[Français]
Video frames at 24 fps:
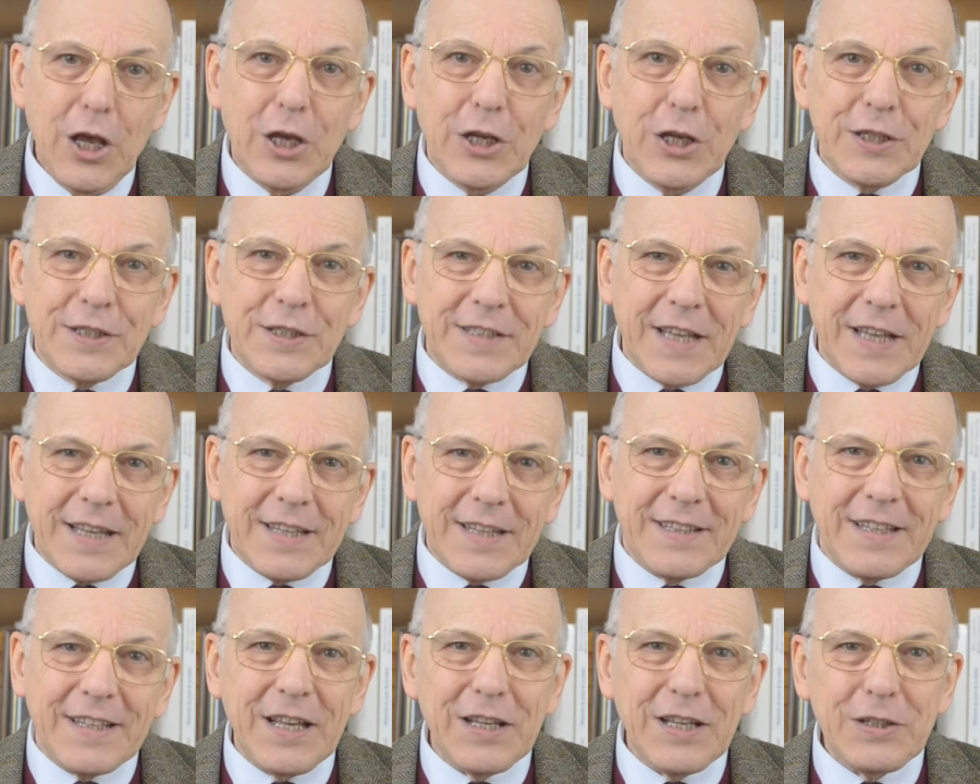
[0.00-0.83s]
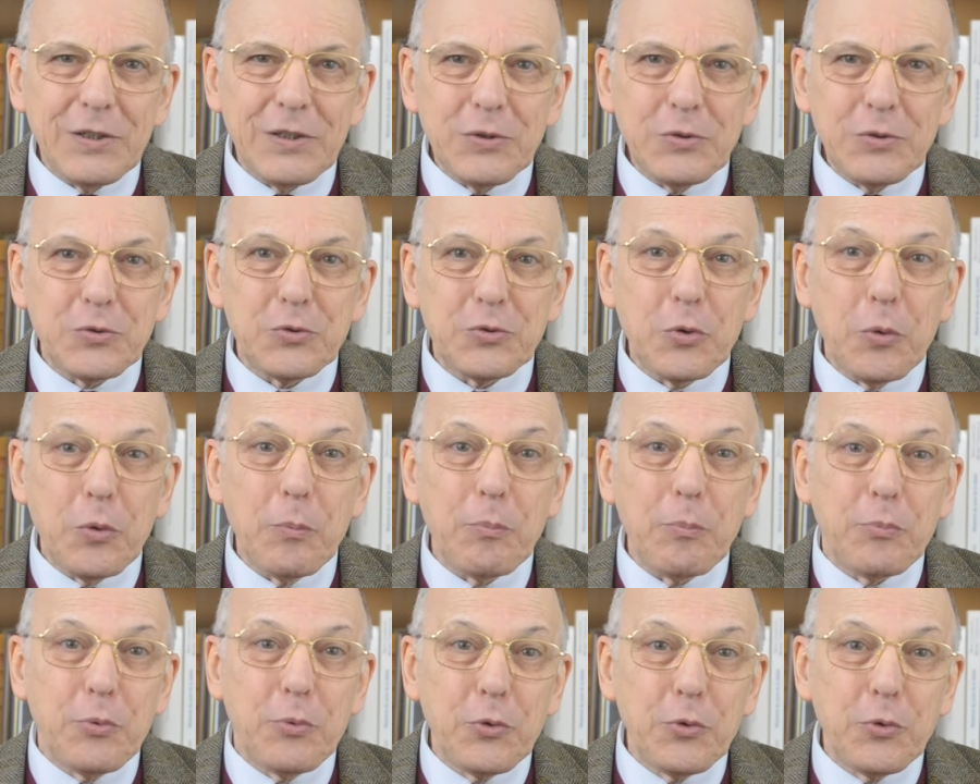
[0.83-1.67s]
certains sont
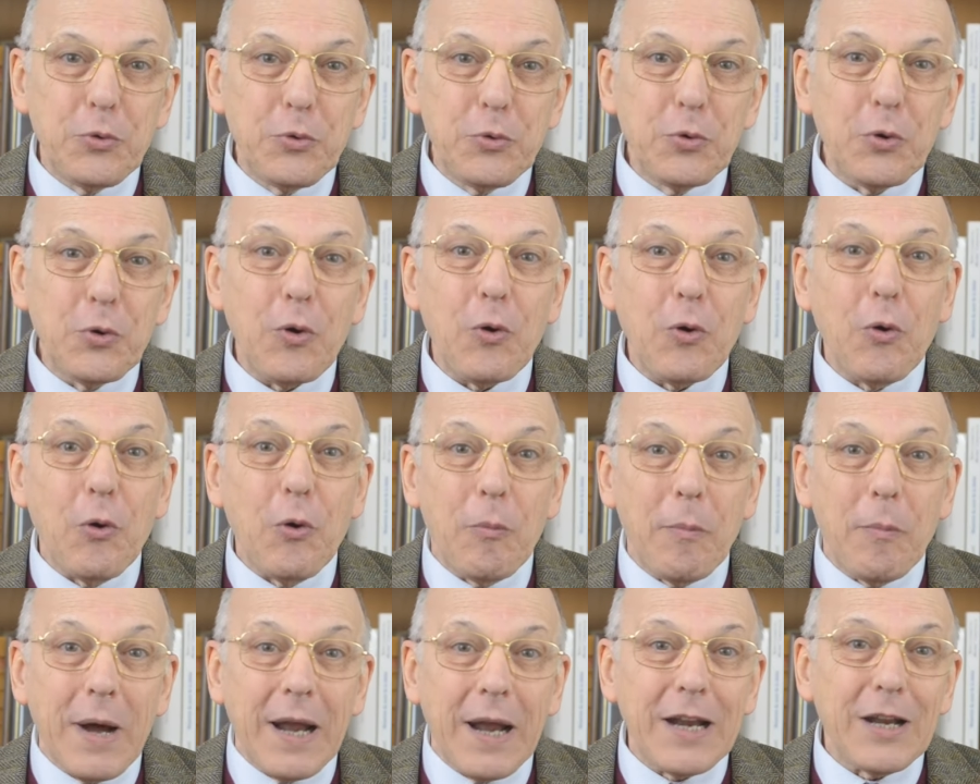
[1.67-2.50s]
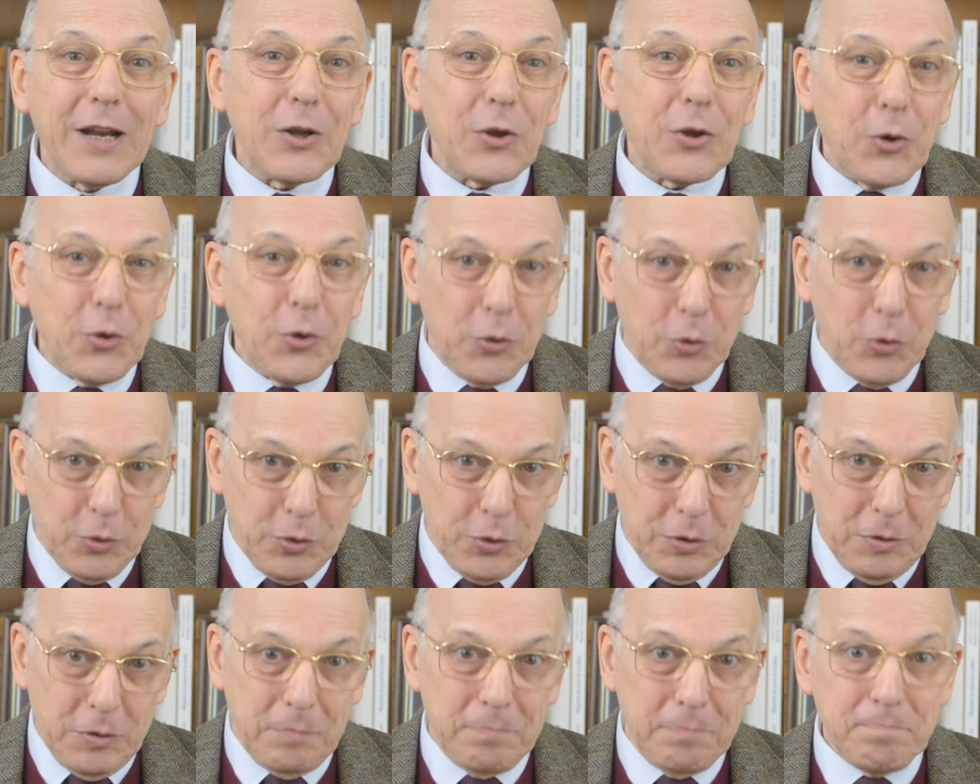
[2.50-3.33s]
plus durs au mal que
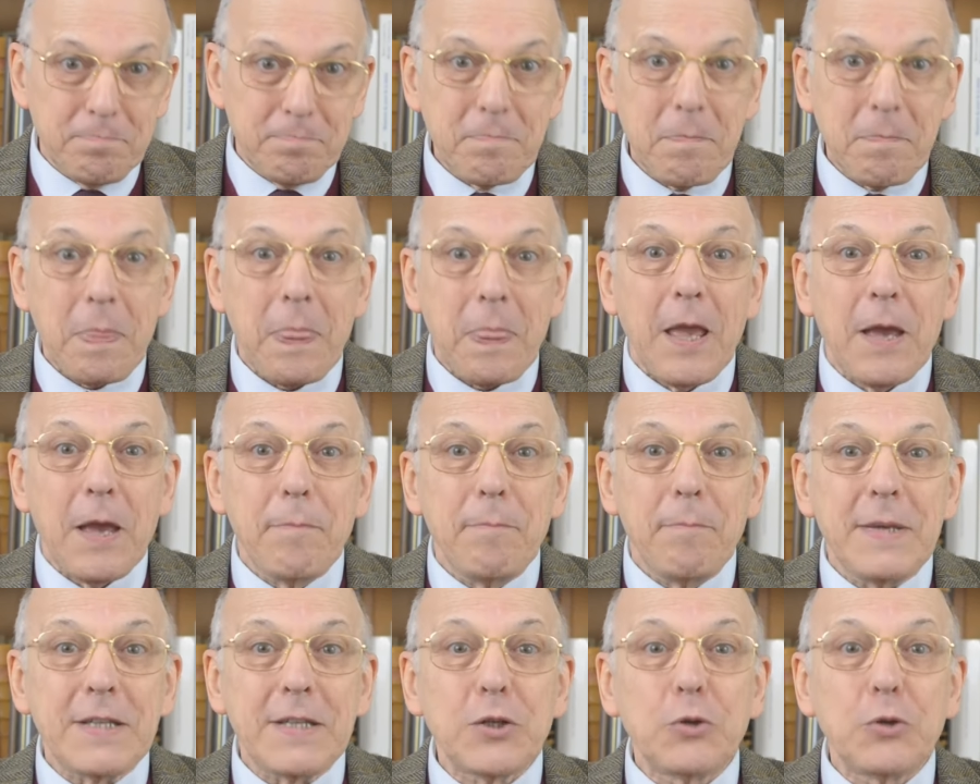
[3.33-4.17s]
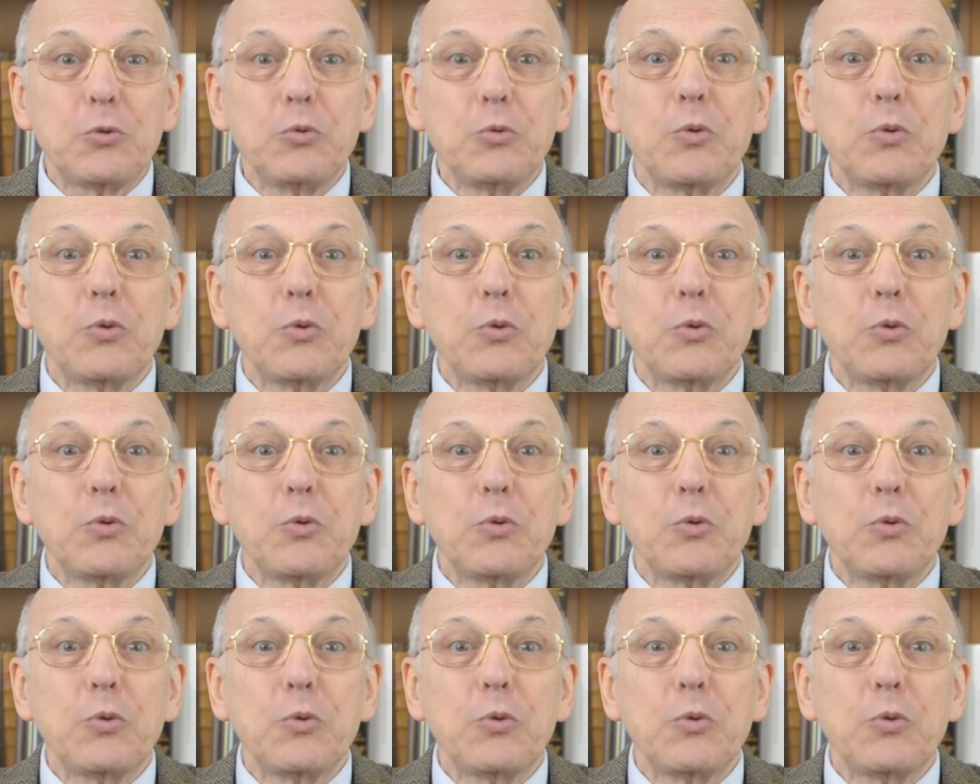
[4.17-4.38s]
d'autres mais en tout